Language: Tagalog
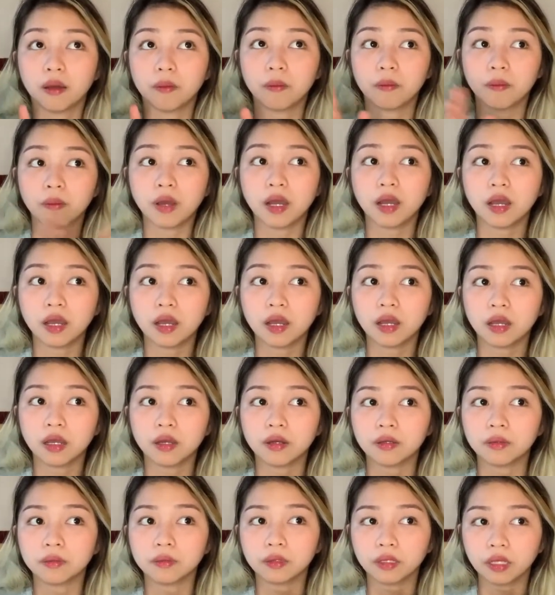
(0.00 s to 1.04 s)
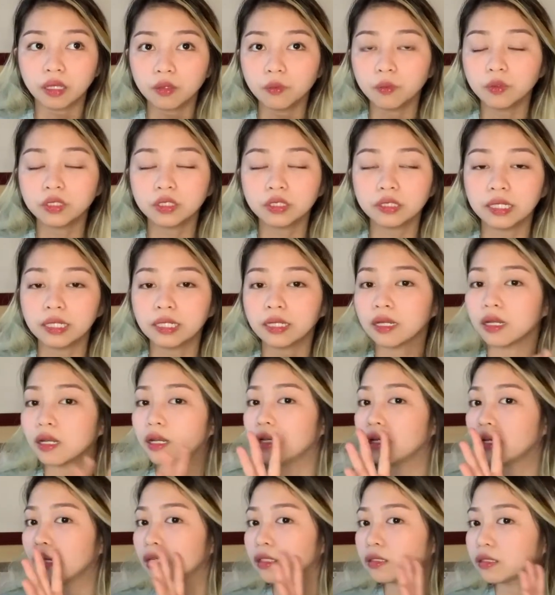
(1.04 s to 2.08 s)
mga 10 wash talaga
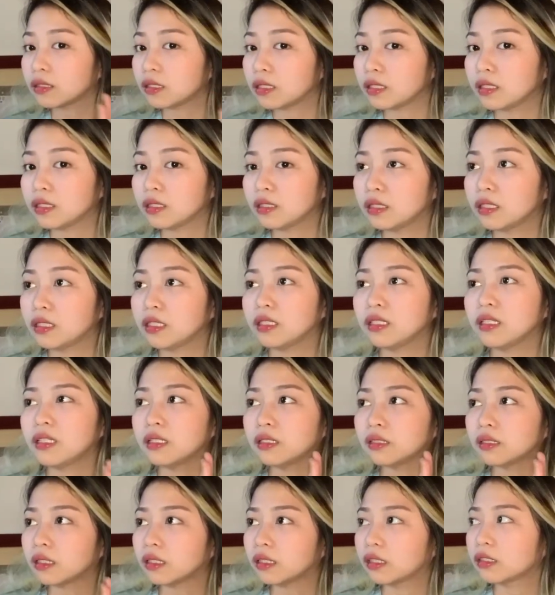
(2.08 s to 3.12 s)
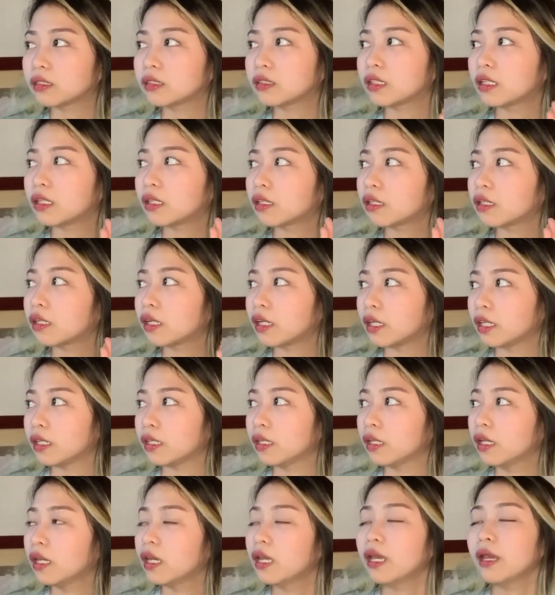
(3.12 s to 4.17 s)
as in hindi na talaga siya gray
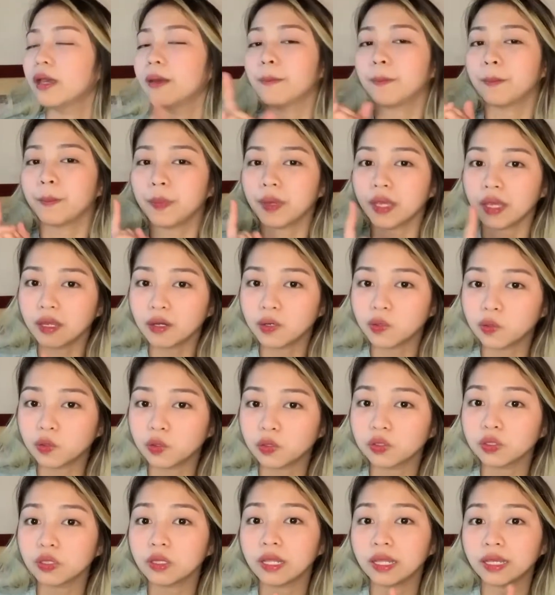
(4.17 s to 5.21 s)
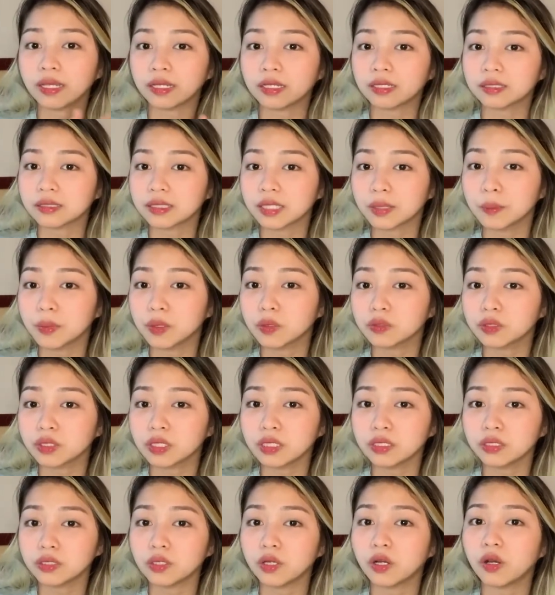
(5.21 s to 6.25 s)
pero like ang sabi ko sa
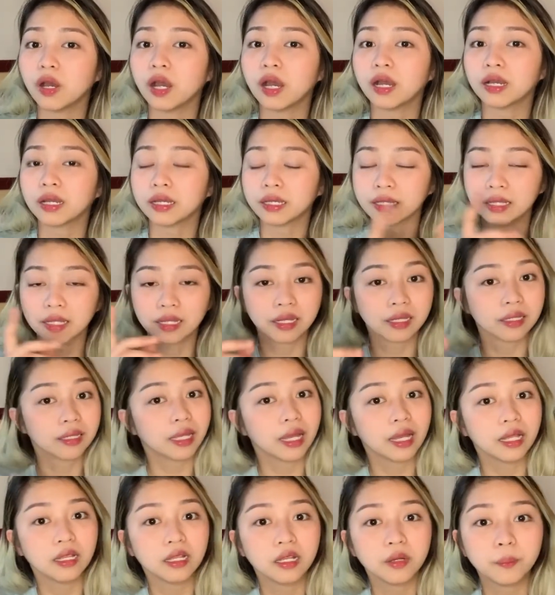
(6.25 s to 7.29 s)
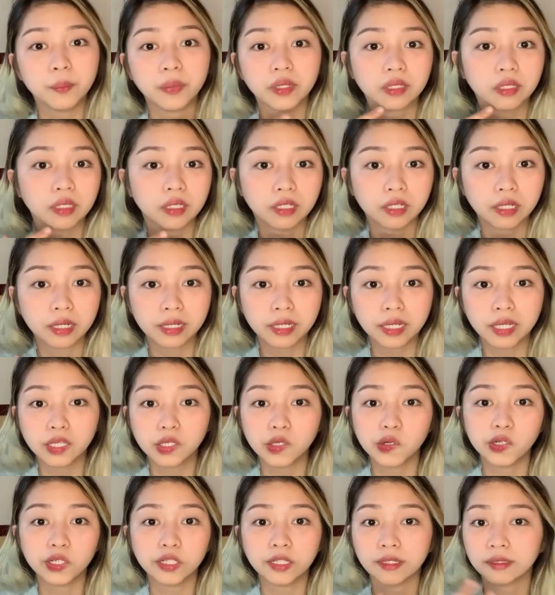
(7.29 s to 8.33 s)
inyo ang kinagandahan lang pag nag-gray kayo
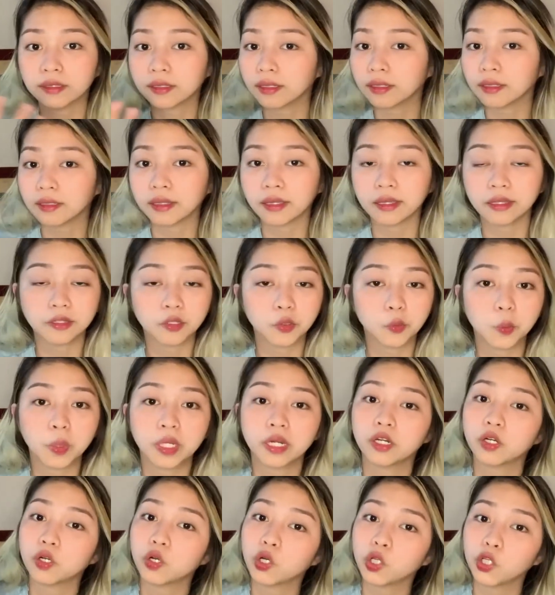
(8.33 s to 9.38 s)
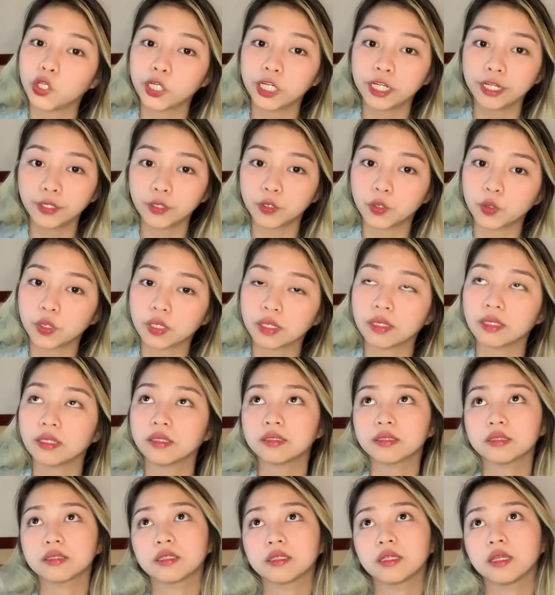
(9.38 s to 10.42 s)
nag-titanium hair color kayo
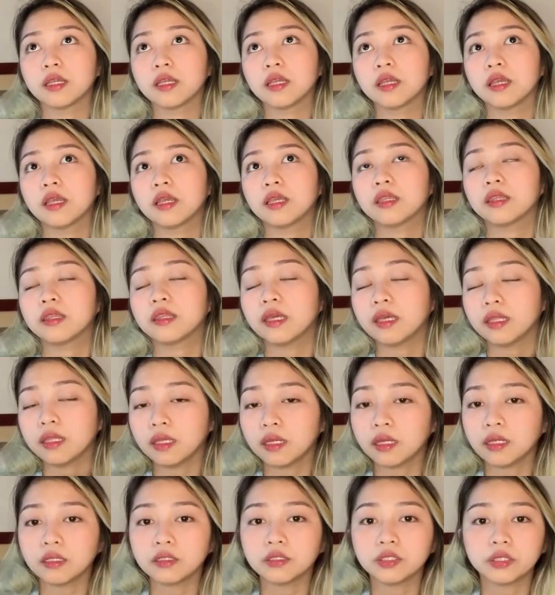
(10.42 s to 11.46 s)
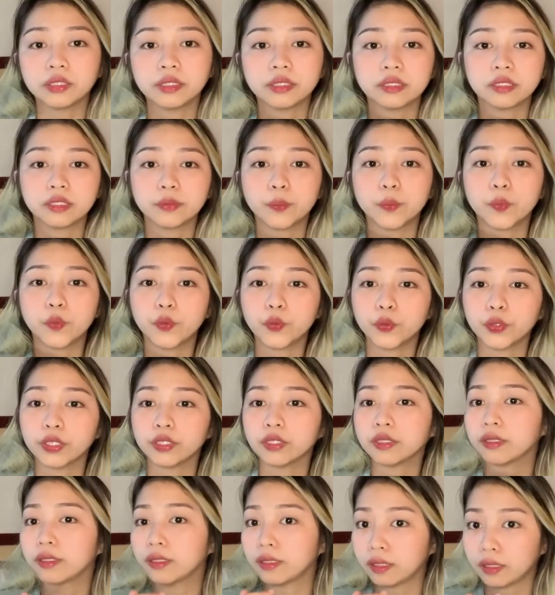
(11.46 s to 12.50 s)
is dadaan siya sa point
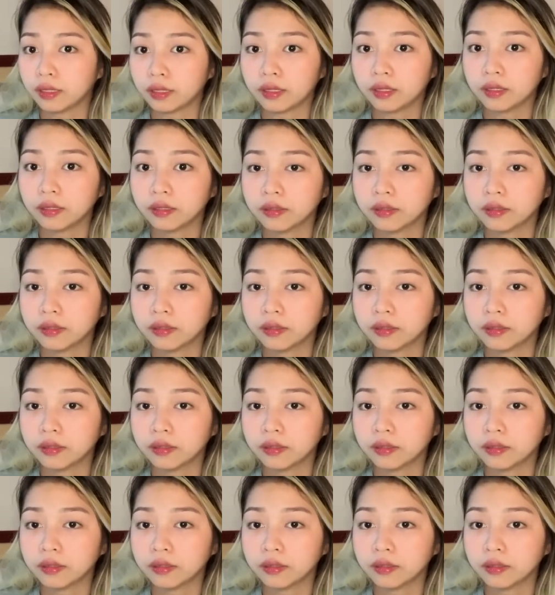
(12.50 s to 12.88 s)
na